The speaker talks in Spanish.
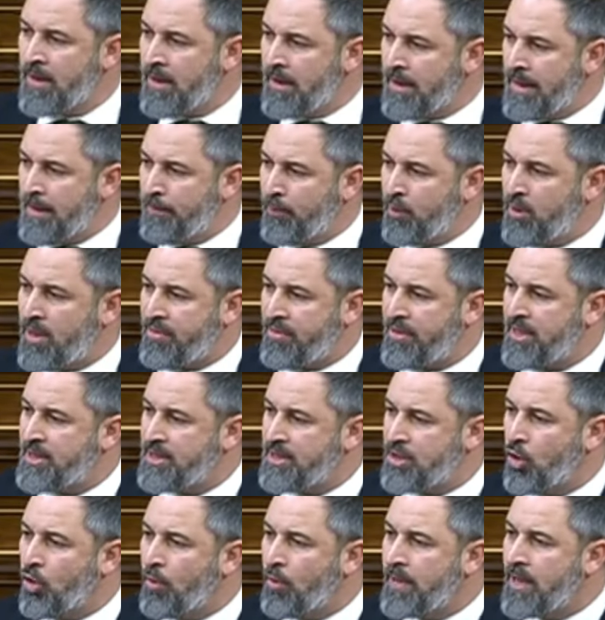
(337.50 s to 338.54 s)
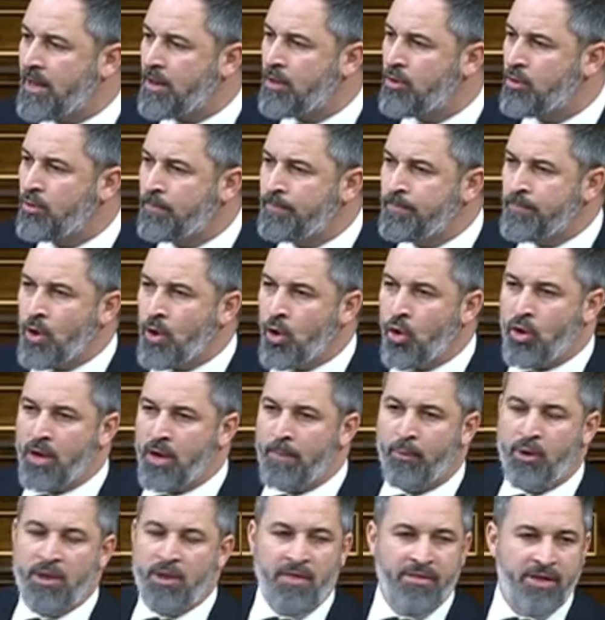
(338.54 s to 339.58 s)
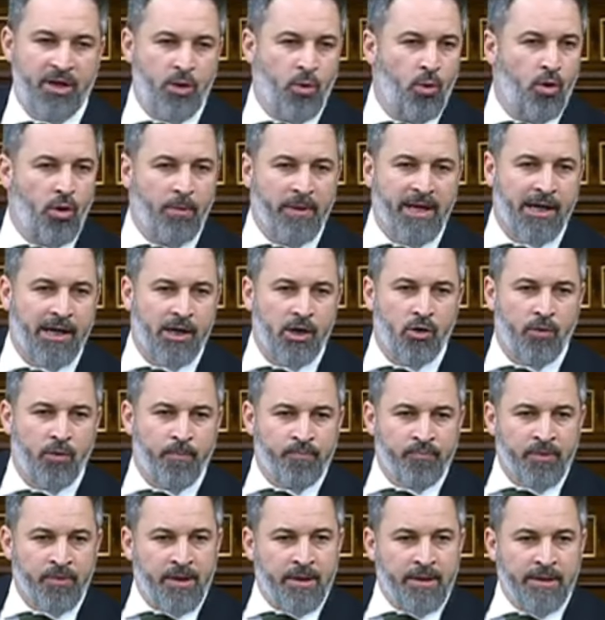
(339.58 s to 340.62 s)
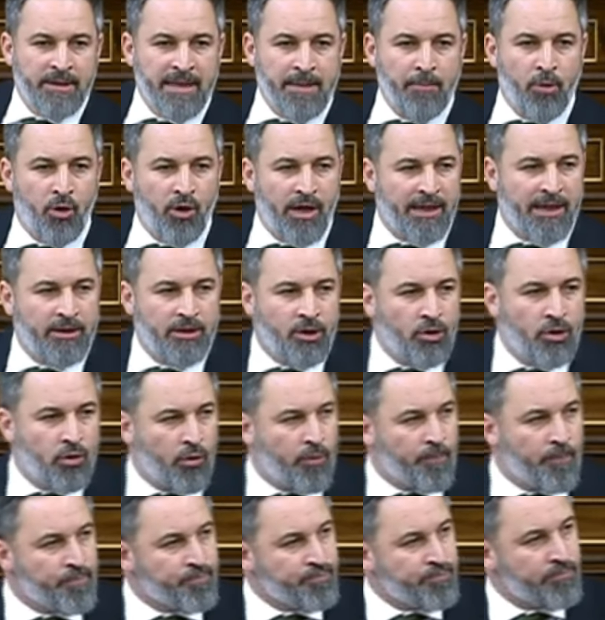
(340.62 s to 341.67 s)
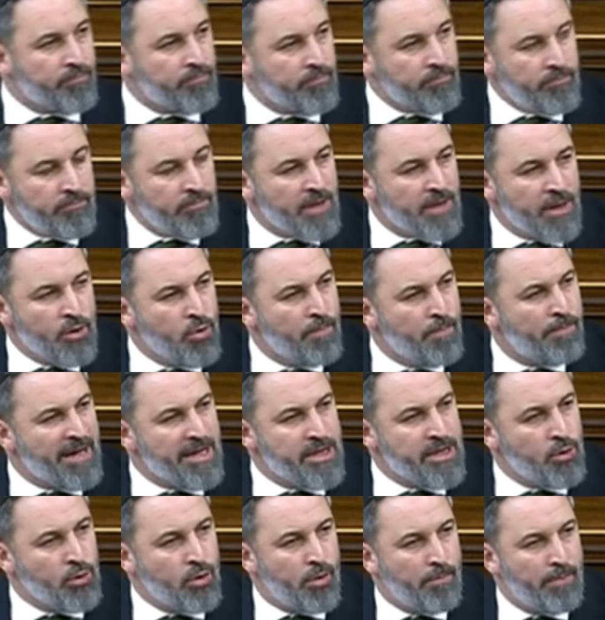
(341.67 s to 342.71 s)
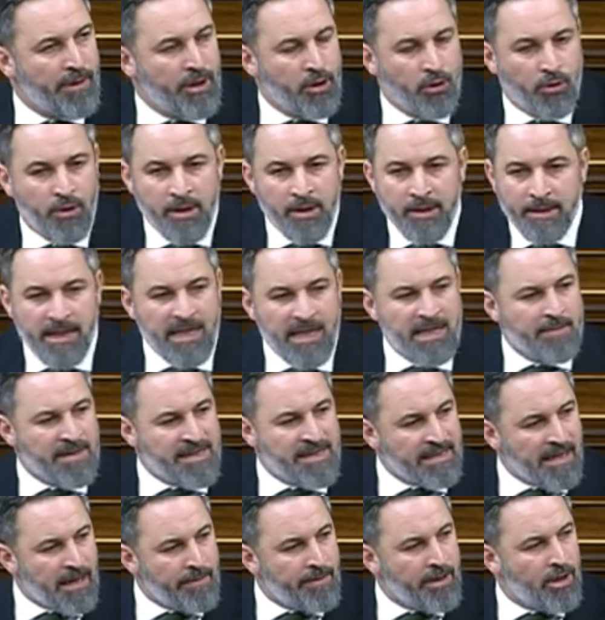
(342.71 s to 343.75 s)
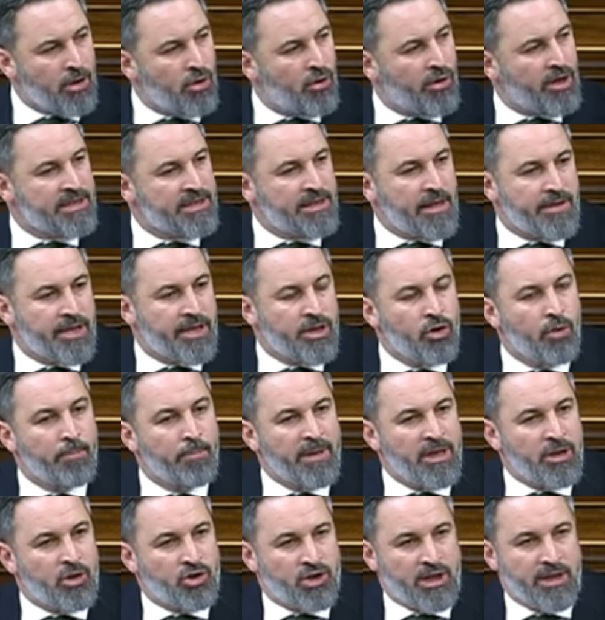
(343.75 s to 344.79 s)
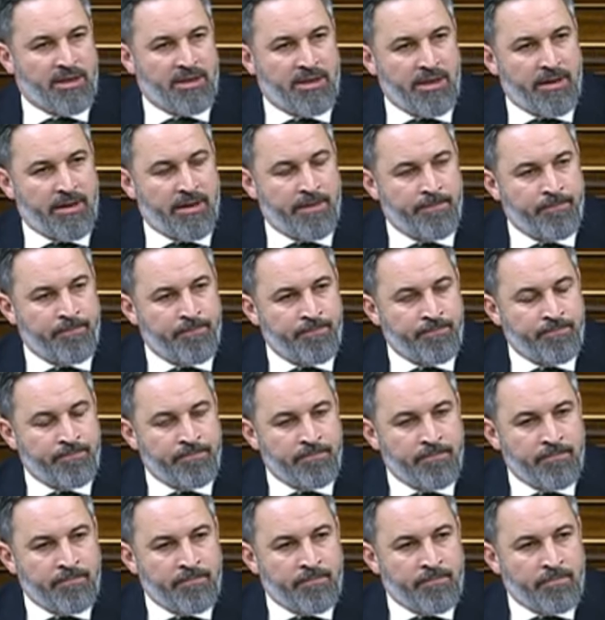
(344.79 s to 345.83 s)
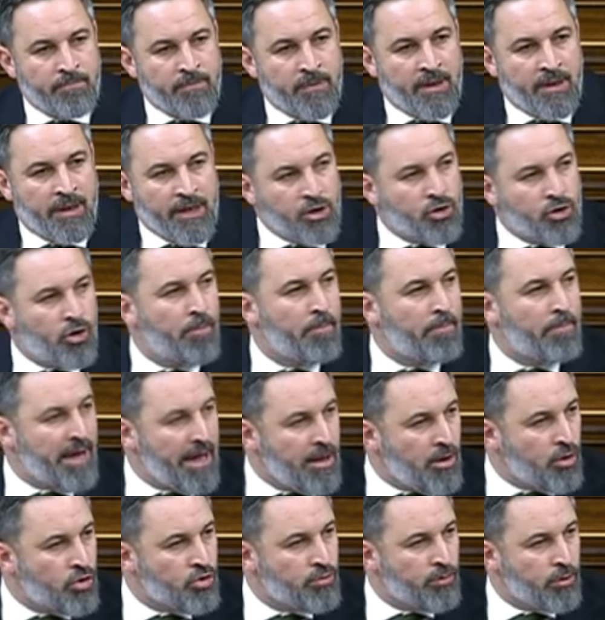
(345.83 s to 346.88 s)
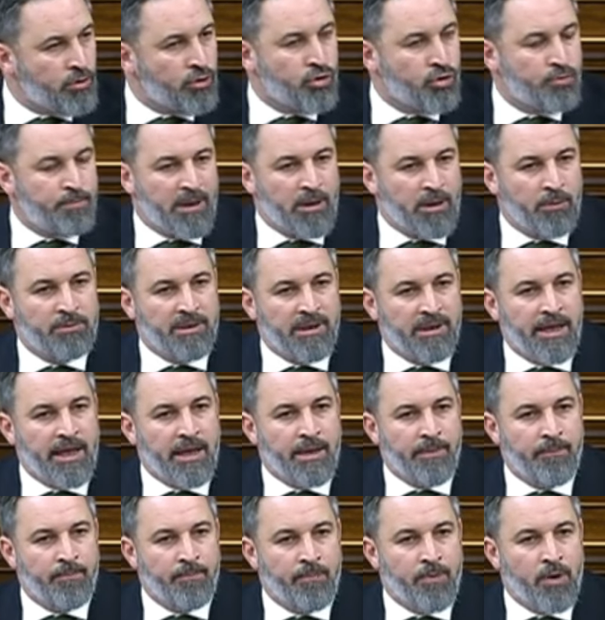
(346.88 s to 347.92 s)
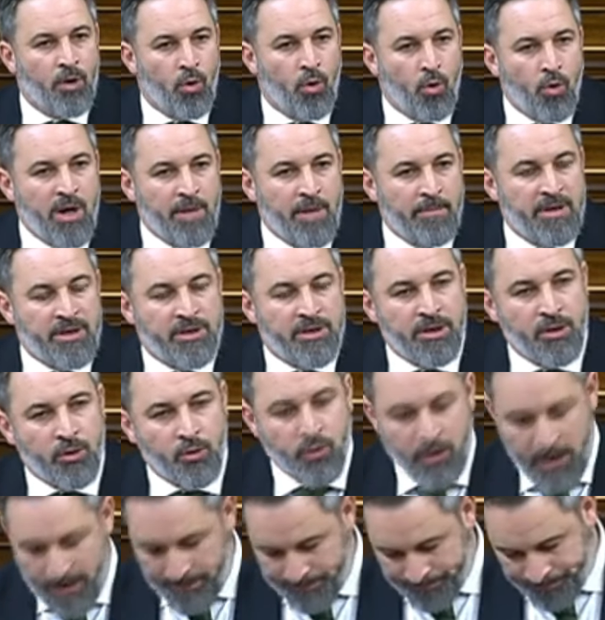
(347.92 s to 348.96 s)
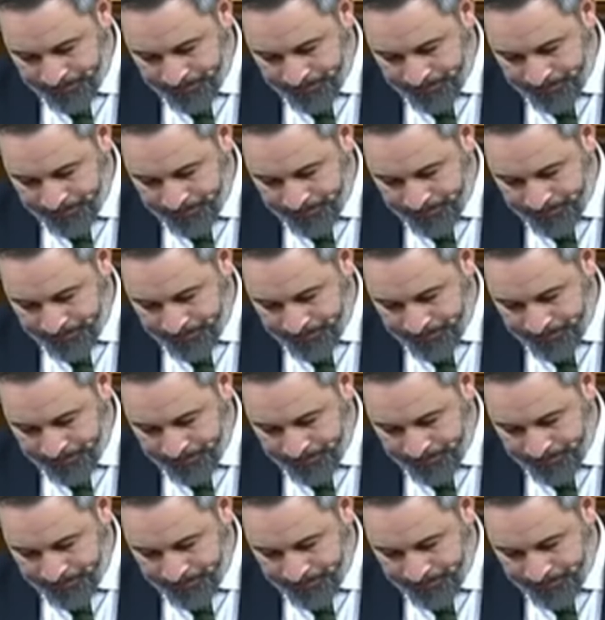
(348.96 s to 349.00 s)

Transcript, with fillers: que pueda hacer este Gobierno o que pueda hacer un Gobierno democrático en un país europeo. Nada más grave que lo que está haciendo Pedro Sánchez, que es comprar los votos para obtener una investidura.